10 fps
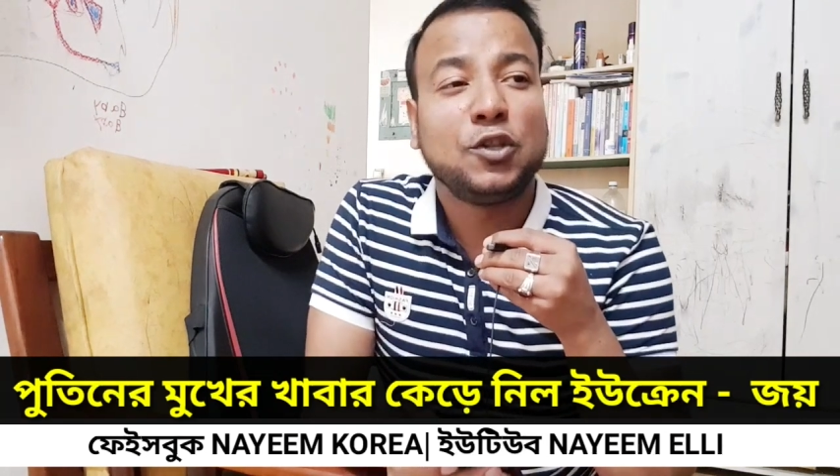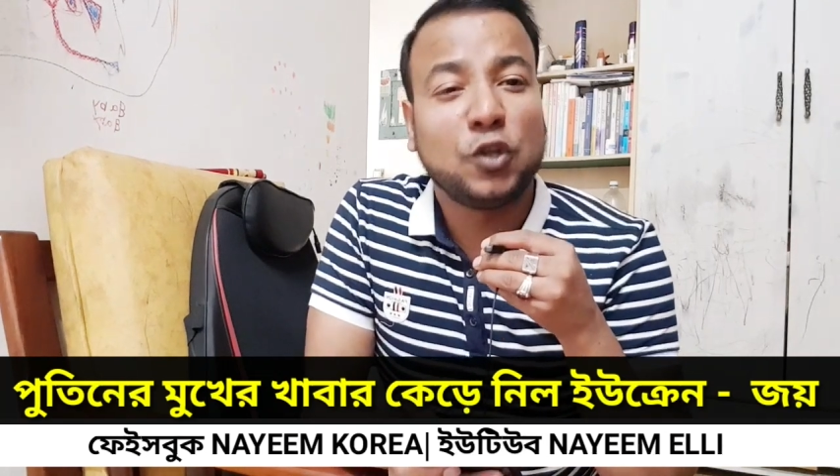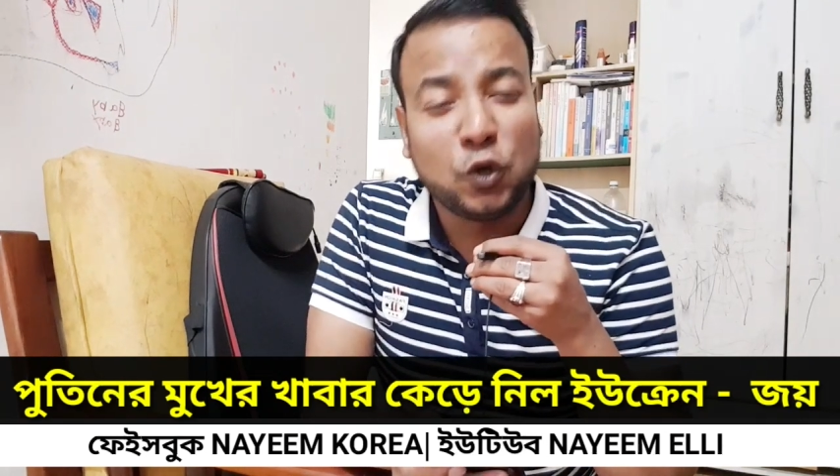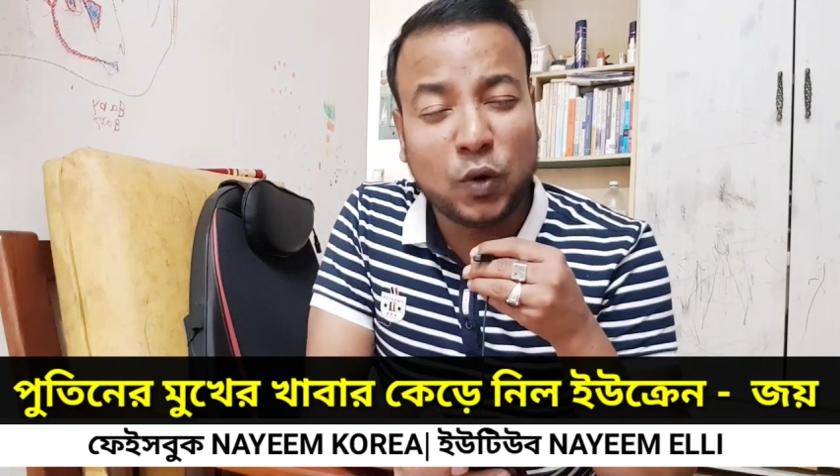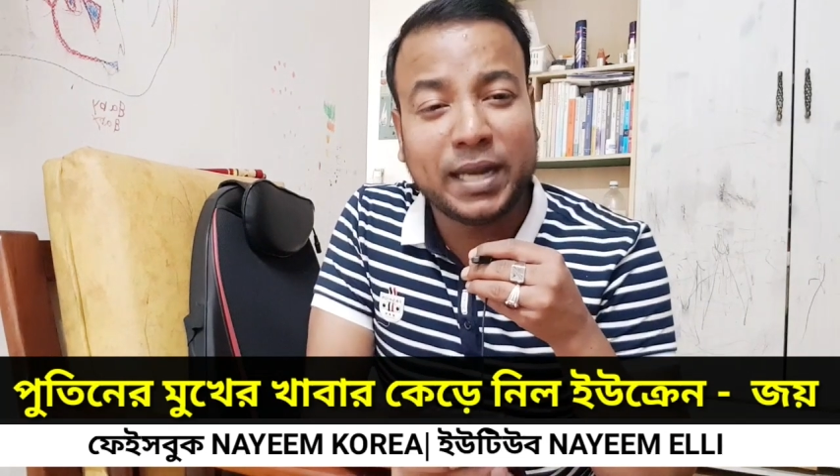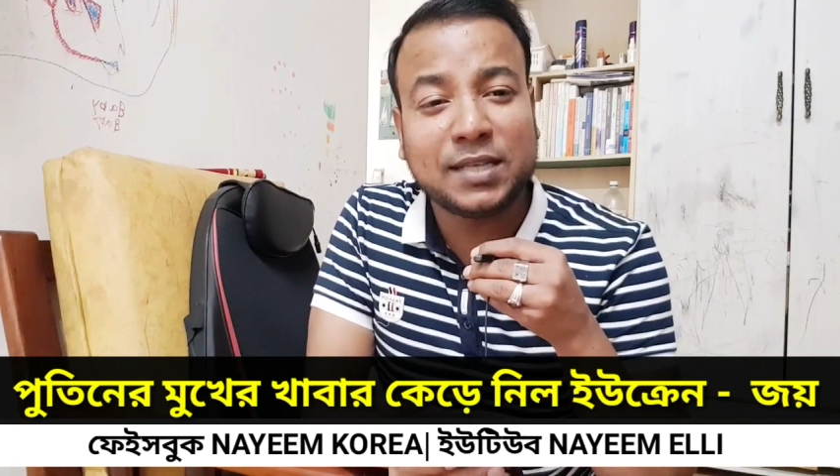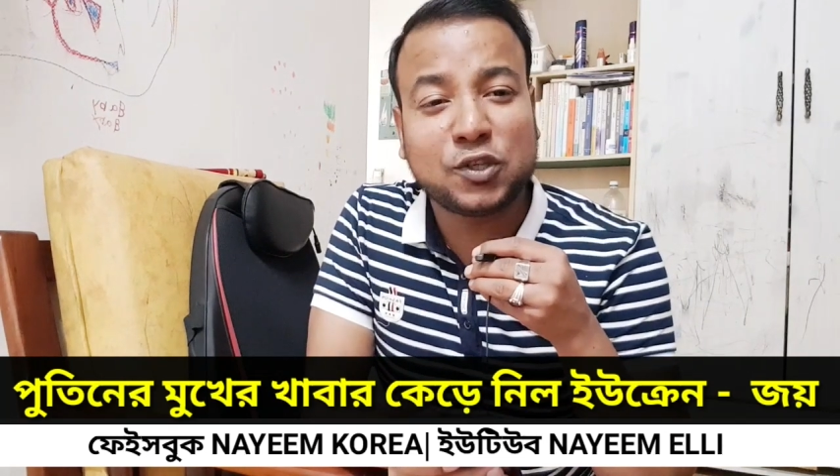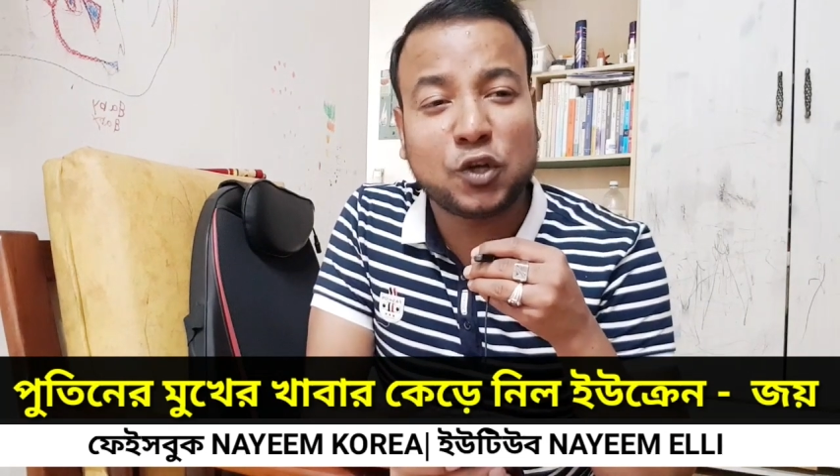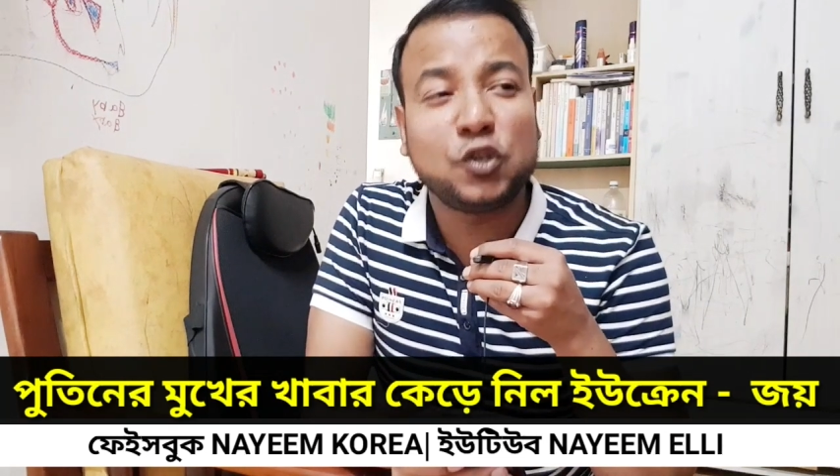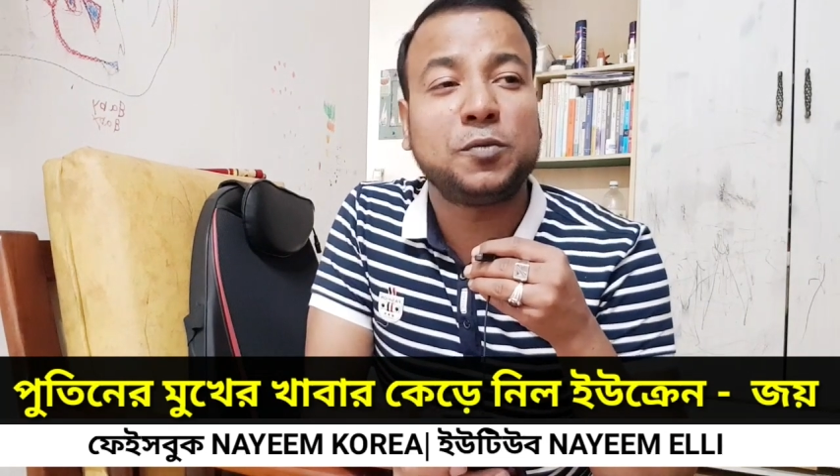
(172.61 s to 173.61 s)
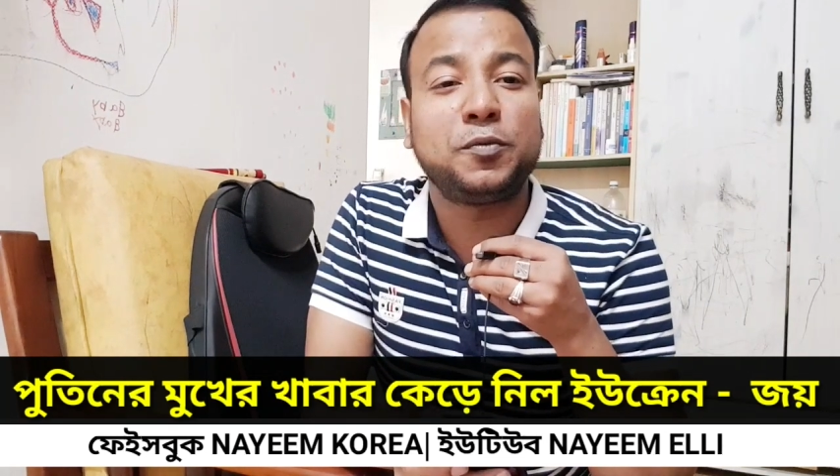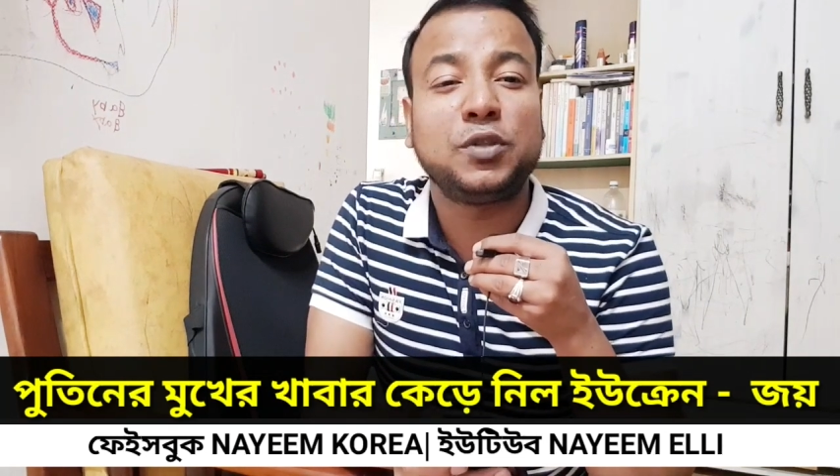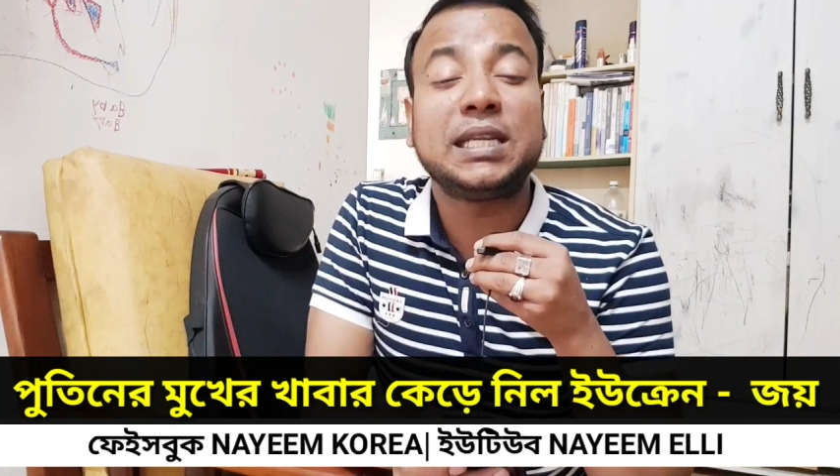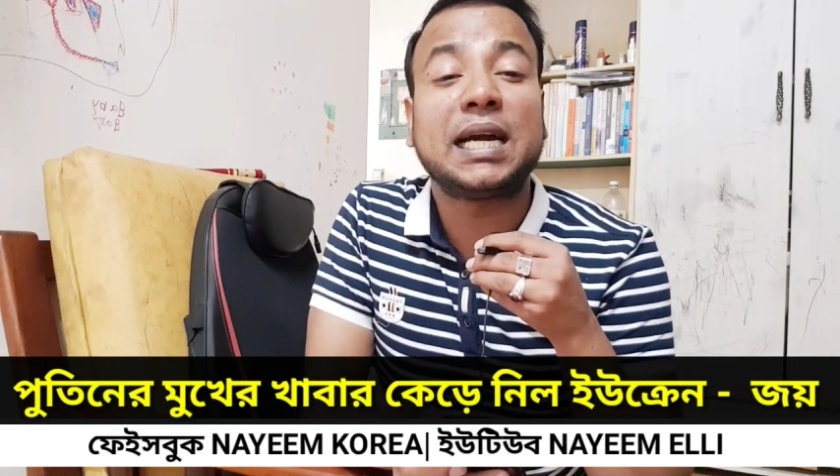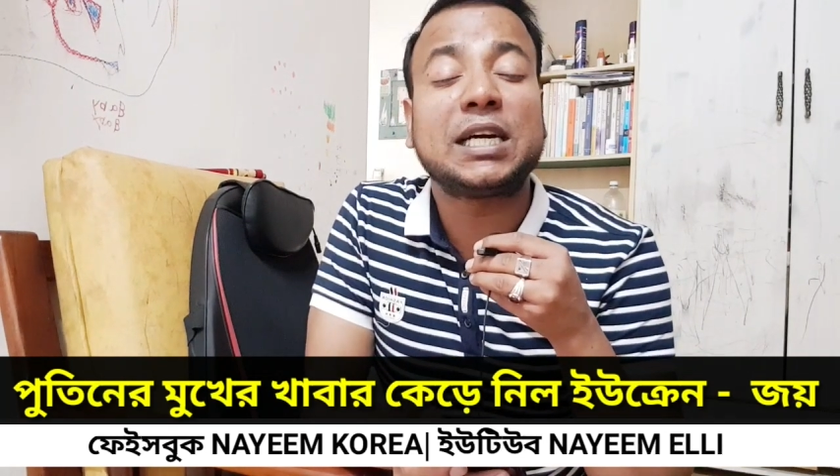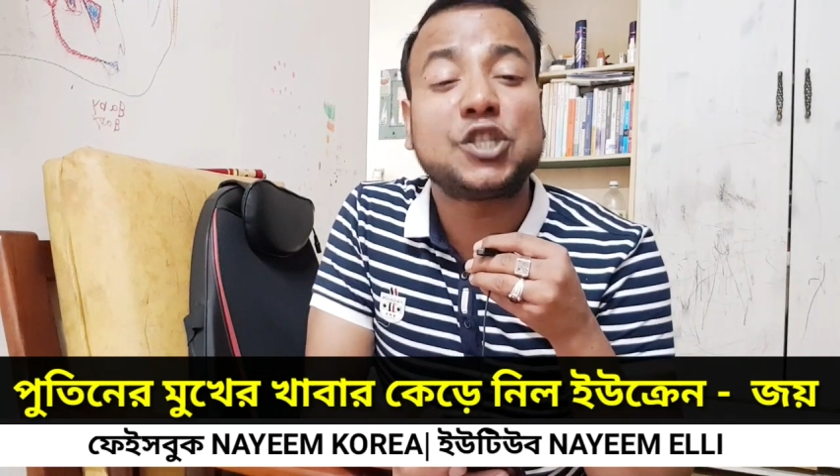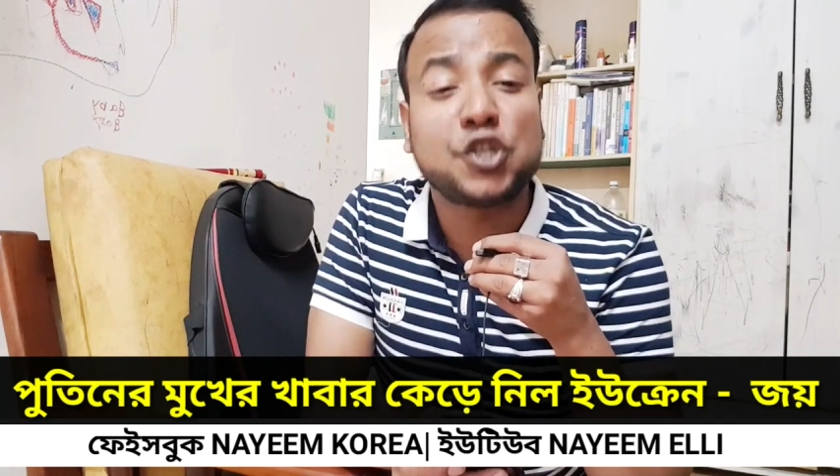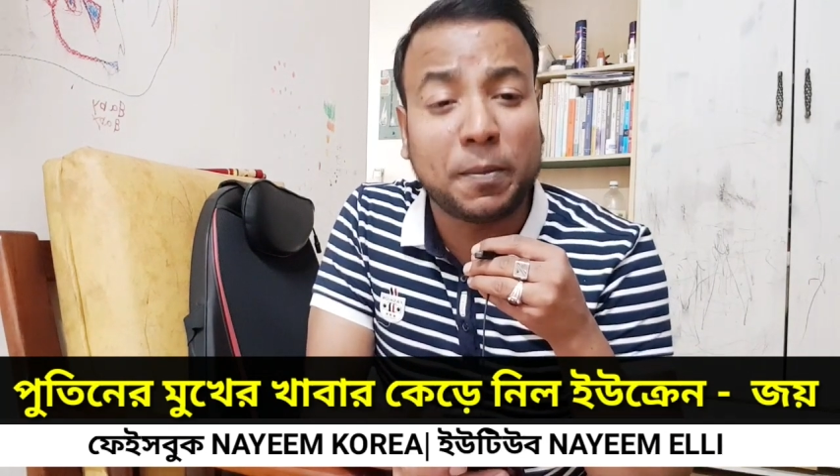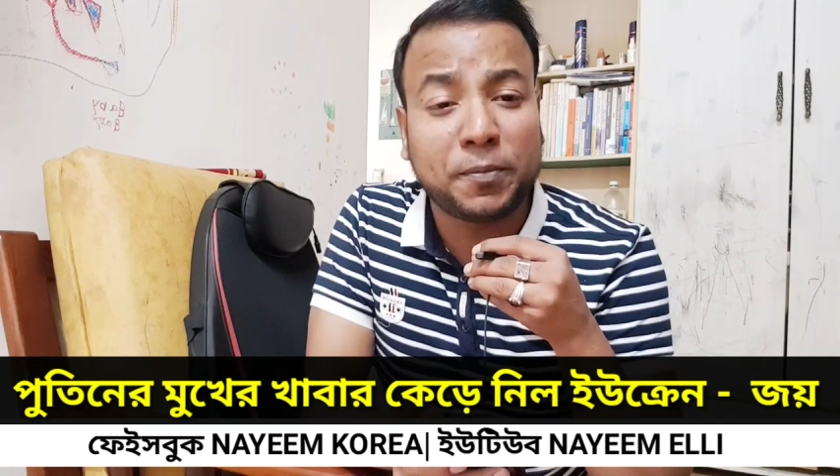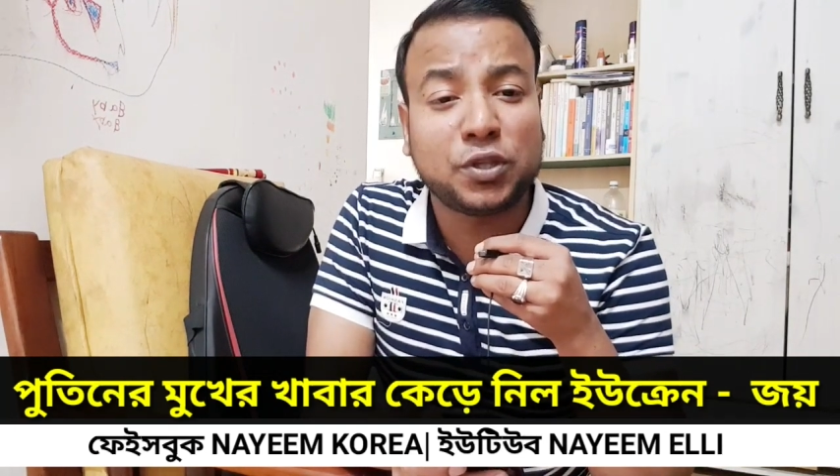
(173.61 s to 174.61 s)
তো লুহানেস্কেও কিন্তু পুতিন কাকা
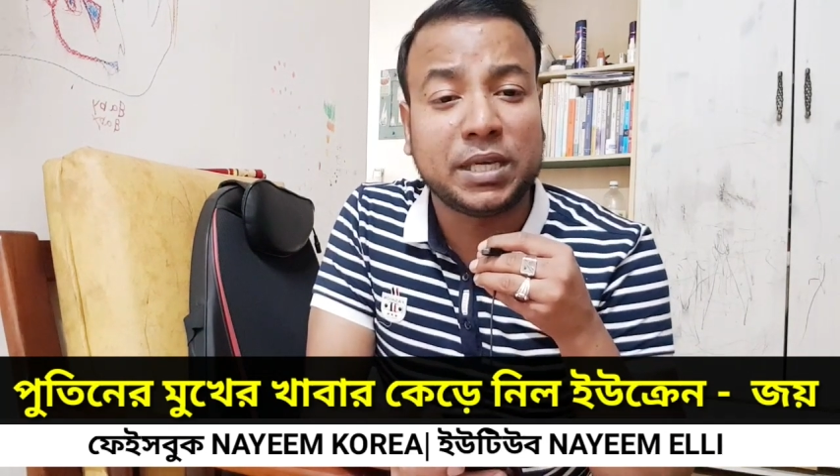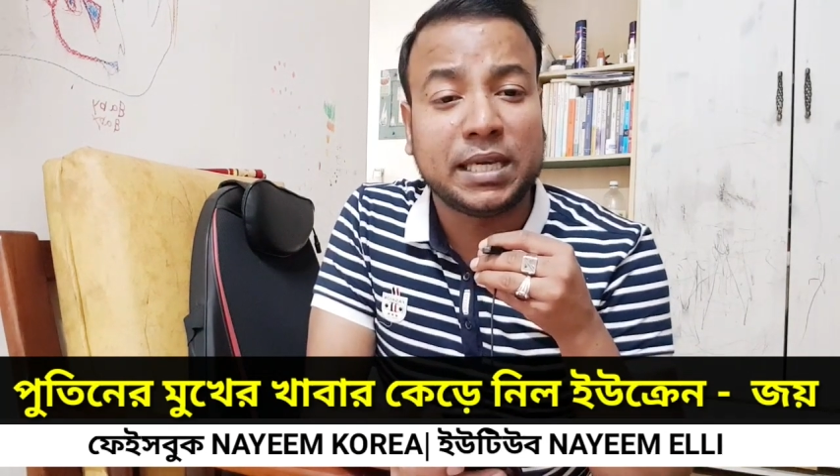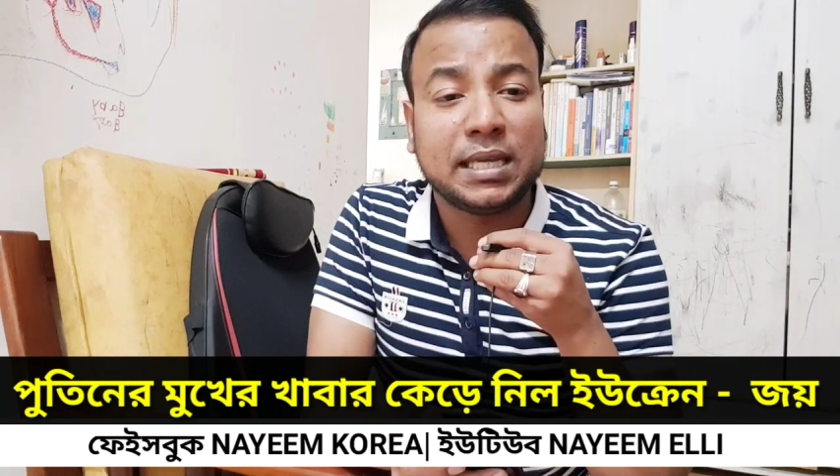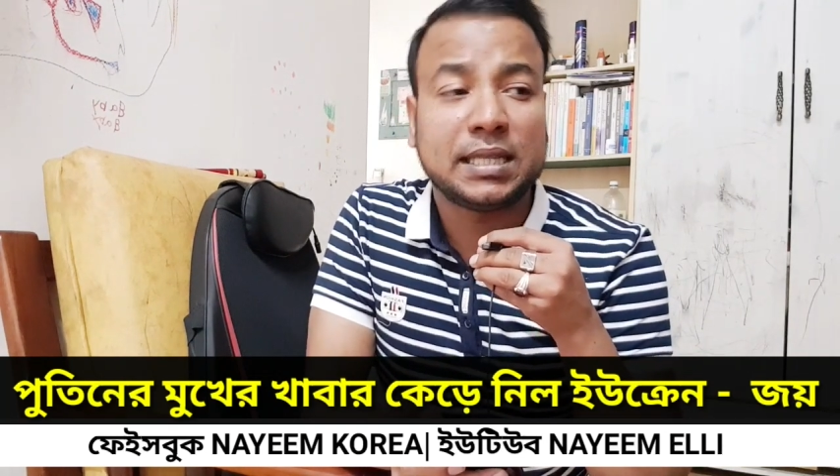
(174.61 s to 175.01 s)
সম্প্রতি